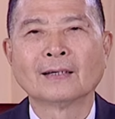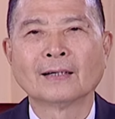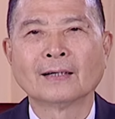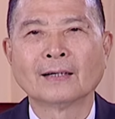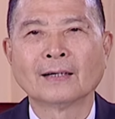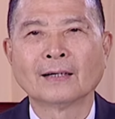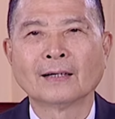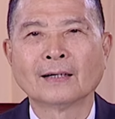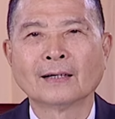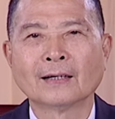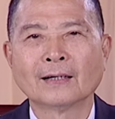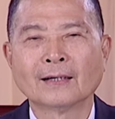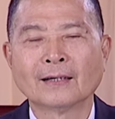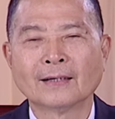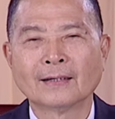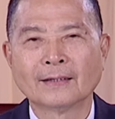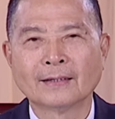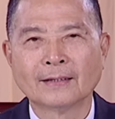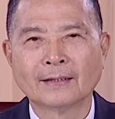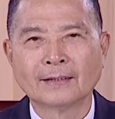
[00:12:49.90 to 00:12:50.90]
啊，
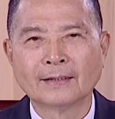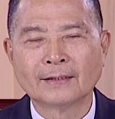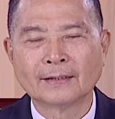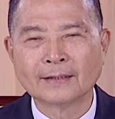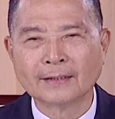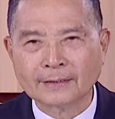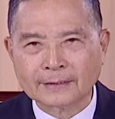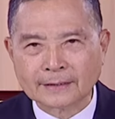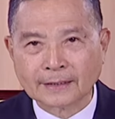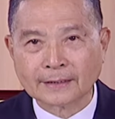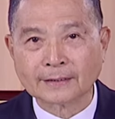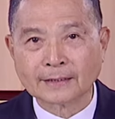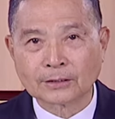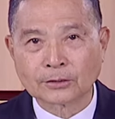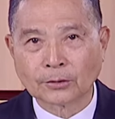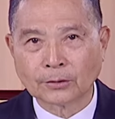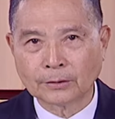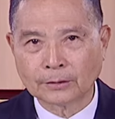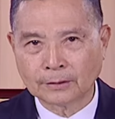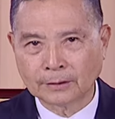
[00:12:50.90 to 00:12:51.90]
那个警察
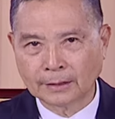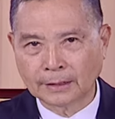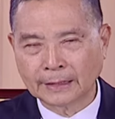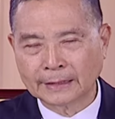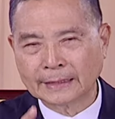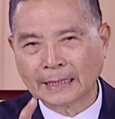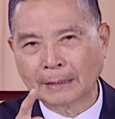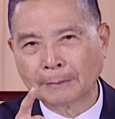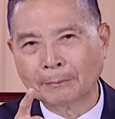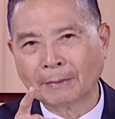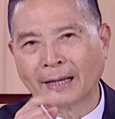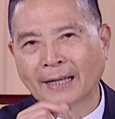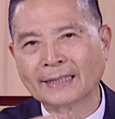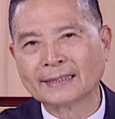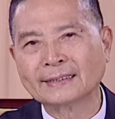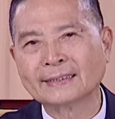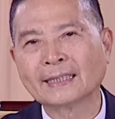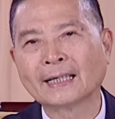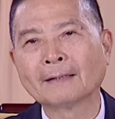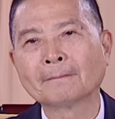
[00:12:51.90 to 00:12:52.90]
说：“你再骂一
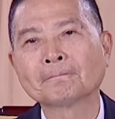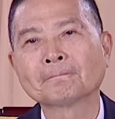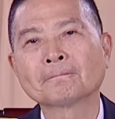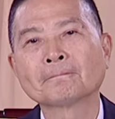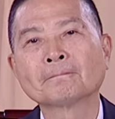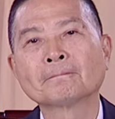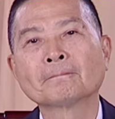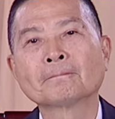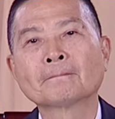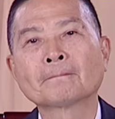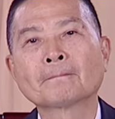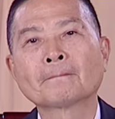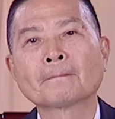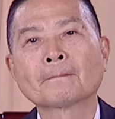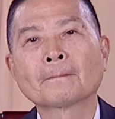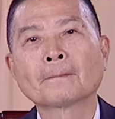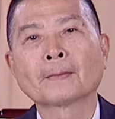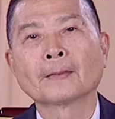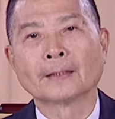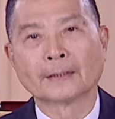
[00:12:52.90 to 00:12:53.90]
下，
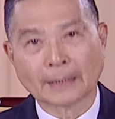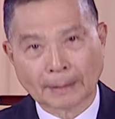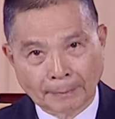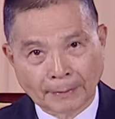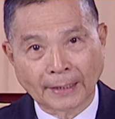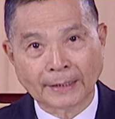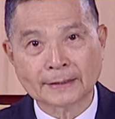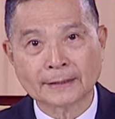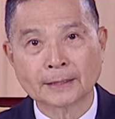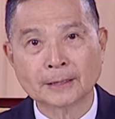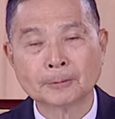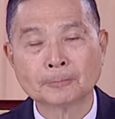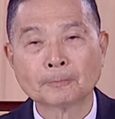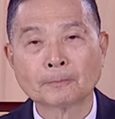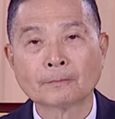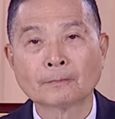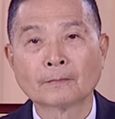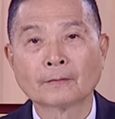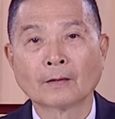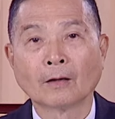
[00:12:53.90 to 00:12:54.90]
你再骂一
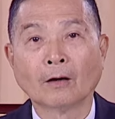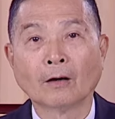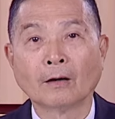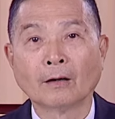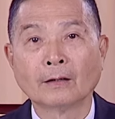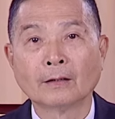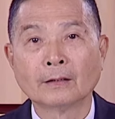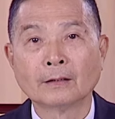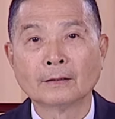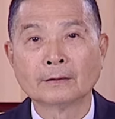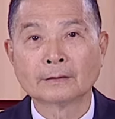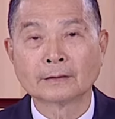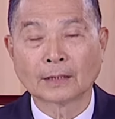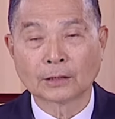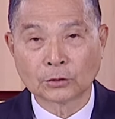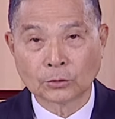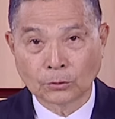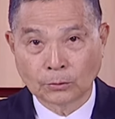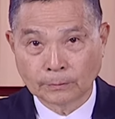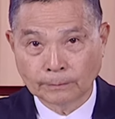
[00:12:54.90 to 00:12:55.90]
句。”哦，他
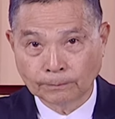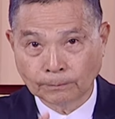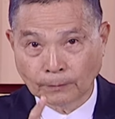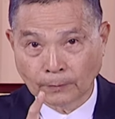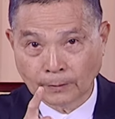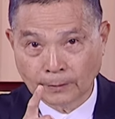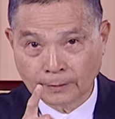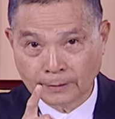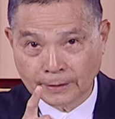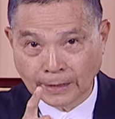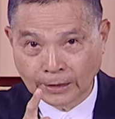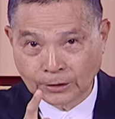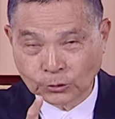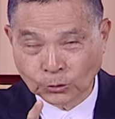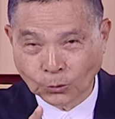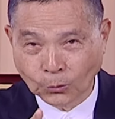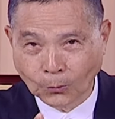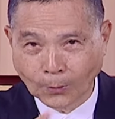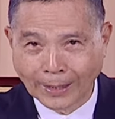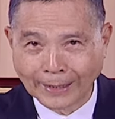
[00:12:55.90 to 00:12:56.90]
说：“再
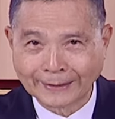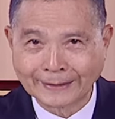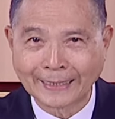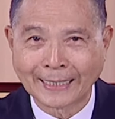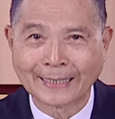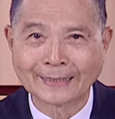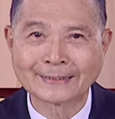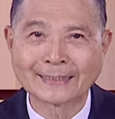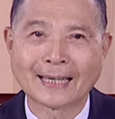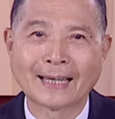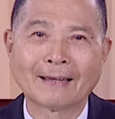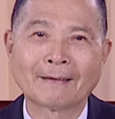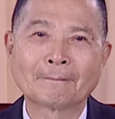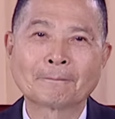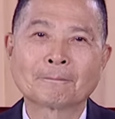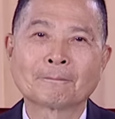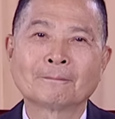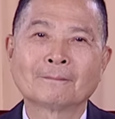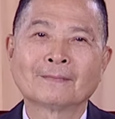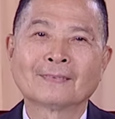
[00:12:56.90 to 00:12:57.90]
说王叉
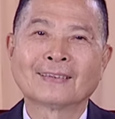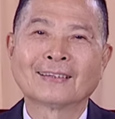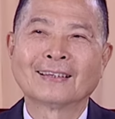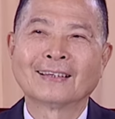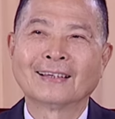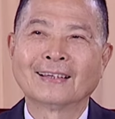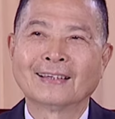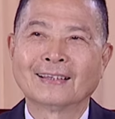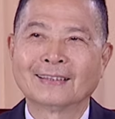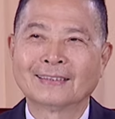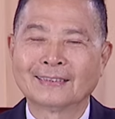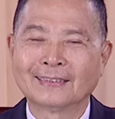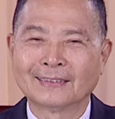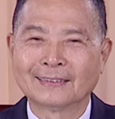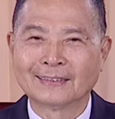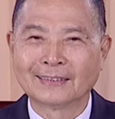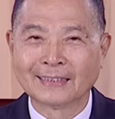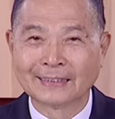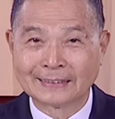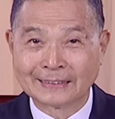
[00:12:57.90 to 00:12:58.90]
叉。”
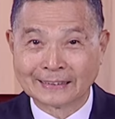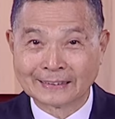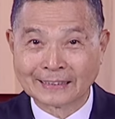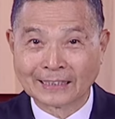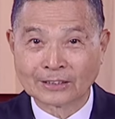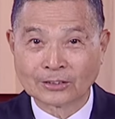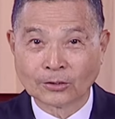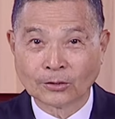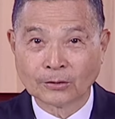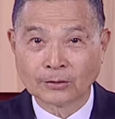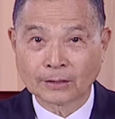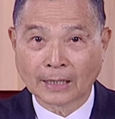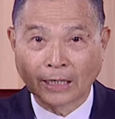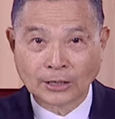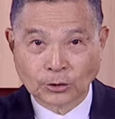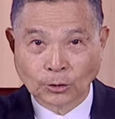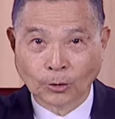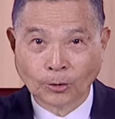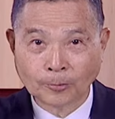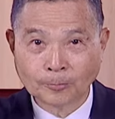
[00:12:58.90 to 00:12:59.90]
那警察说：“开
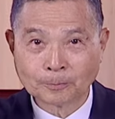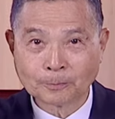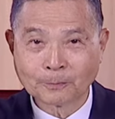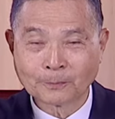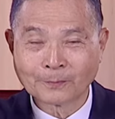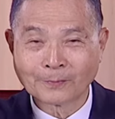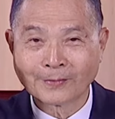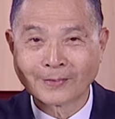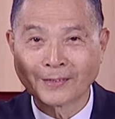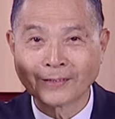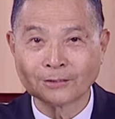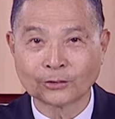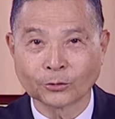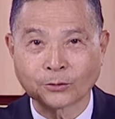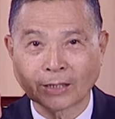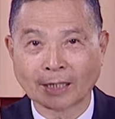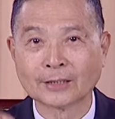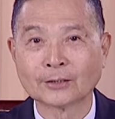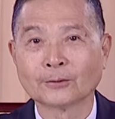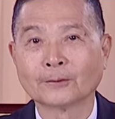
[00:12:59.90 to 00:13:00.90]
走，就
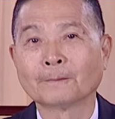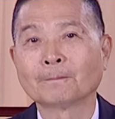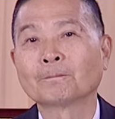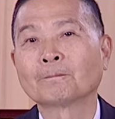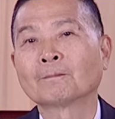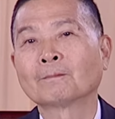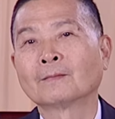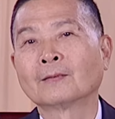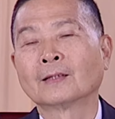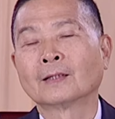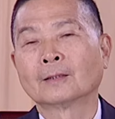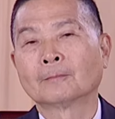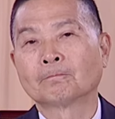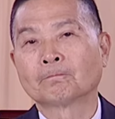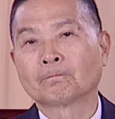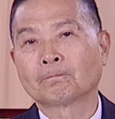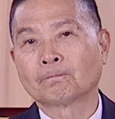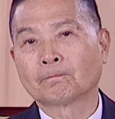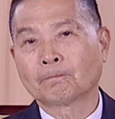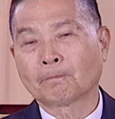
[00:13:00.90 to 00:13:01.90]
开走，
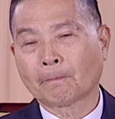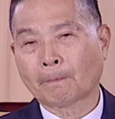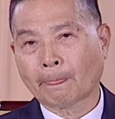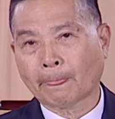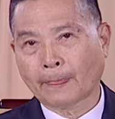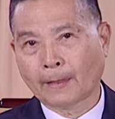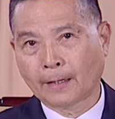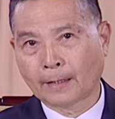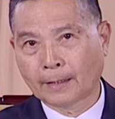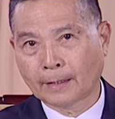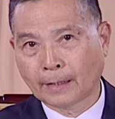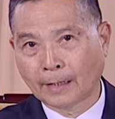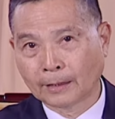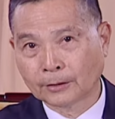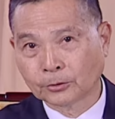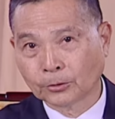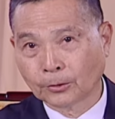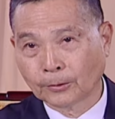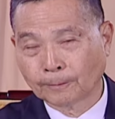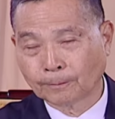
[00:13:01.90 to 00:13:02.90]
开
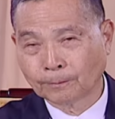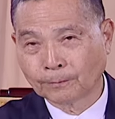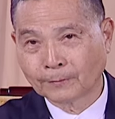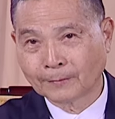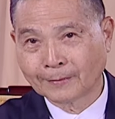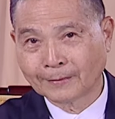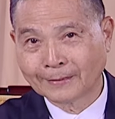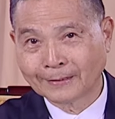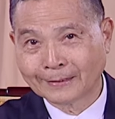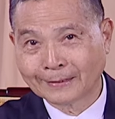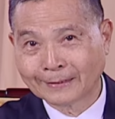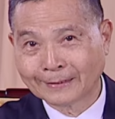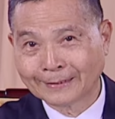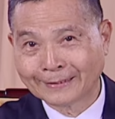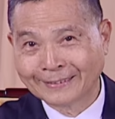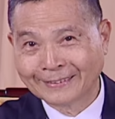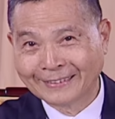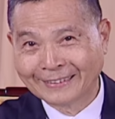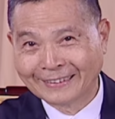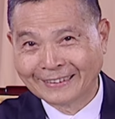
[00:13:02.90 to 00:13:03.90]

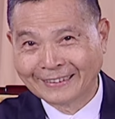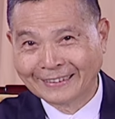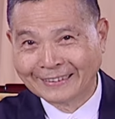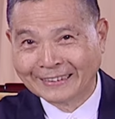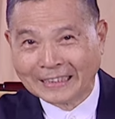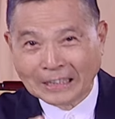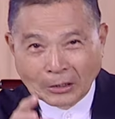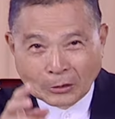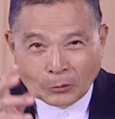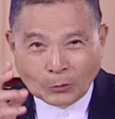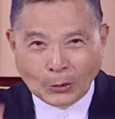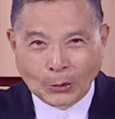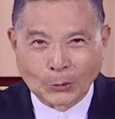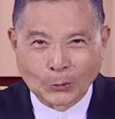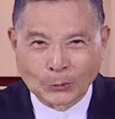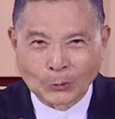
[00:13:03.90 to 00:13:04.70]
走。”那个贵妇